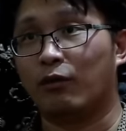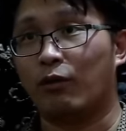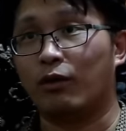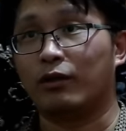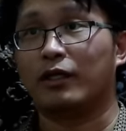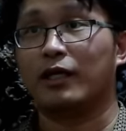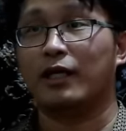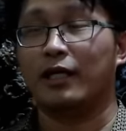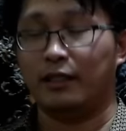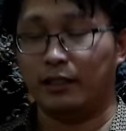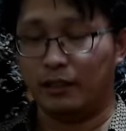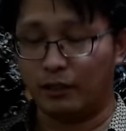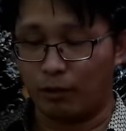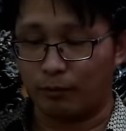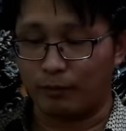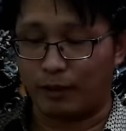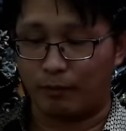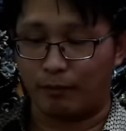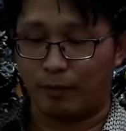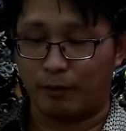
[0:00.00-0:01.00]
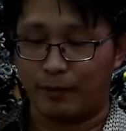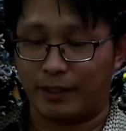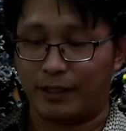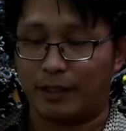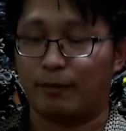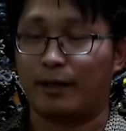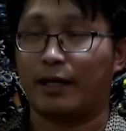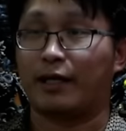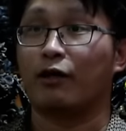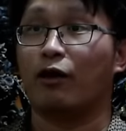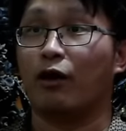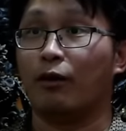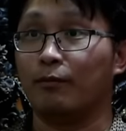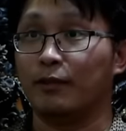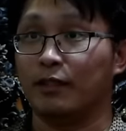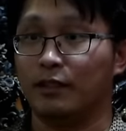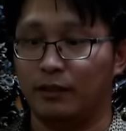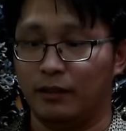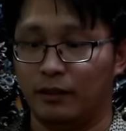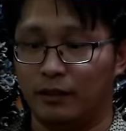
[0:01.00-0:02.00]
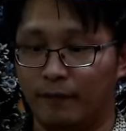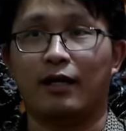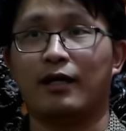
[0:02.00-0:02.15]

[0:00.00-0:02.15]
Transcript: คนก็เลยนิยมทำมาเป็นกำไรข้อมือ